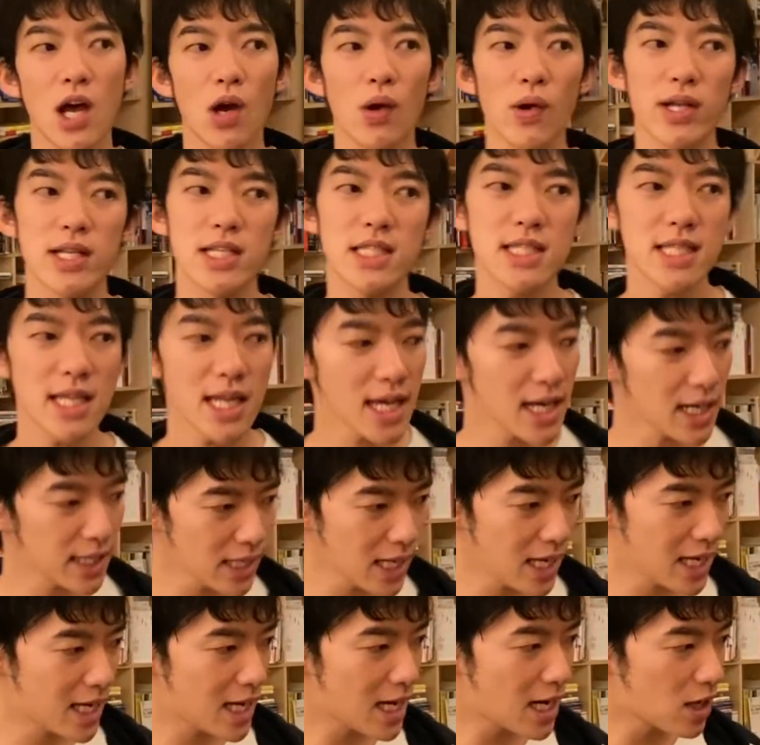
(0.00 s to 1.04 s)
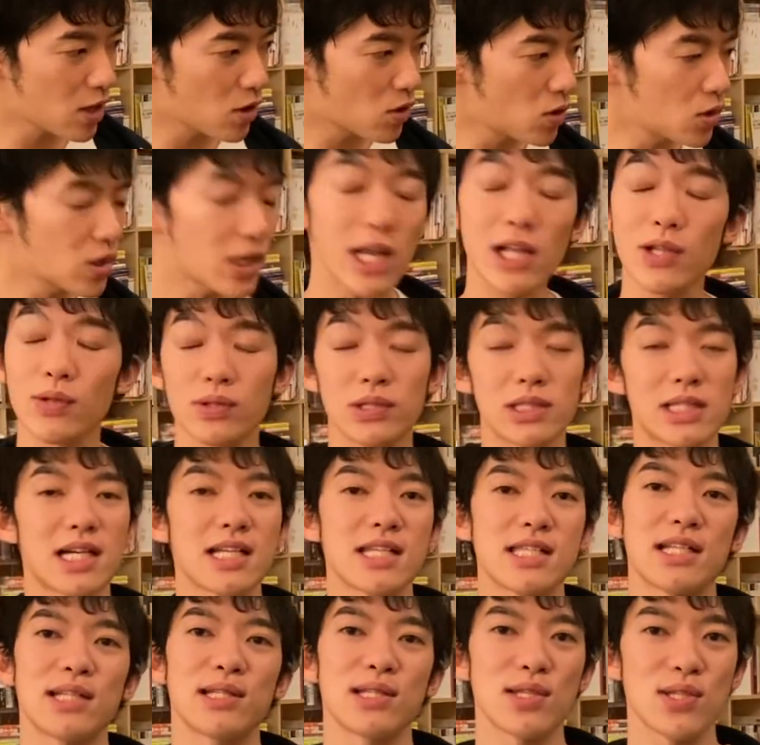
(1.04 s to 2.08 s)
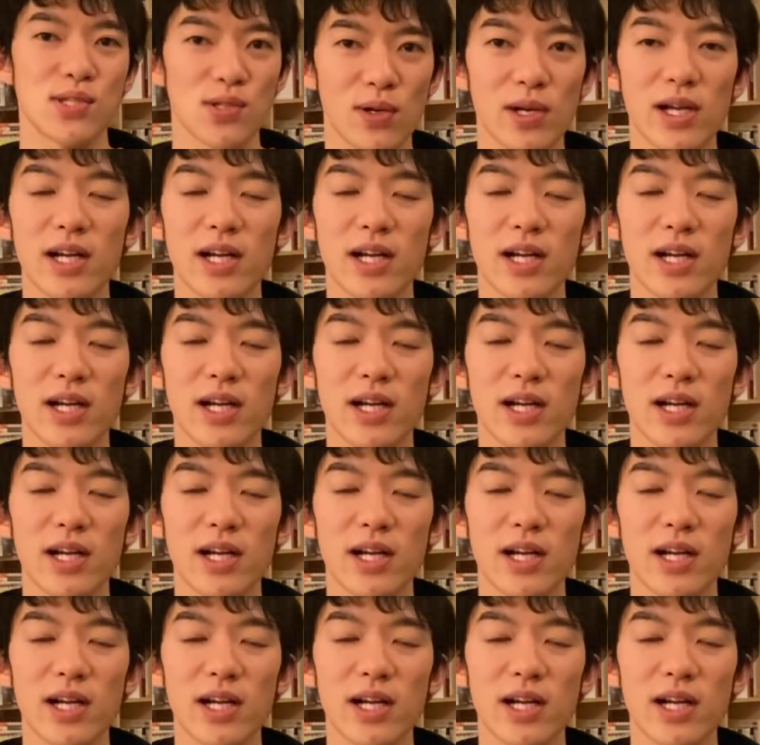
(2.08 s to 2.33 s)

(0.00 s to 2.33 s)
これ実例がね、100個ぐらい載ってたはずなんですよ。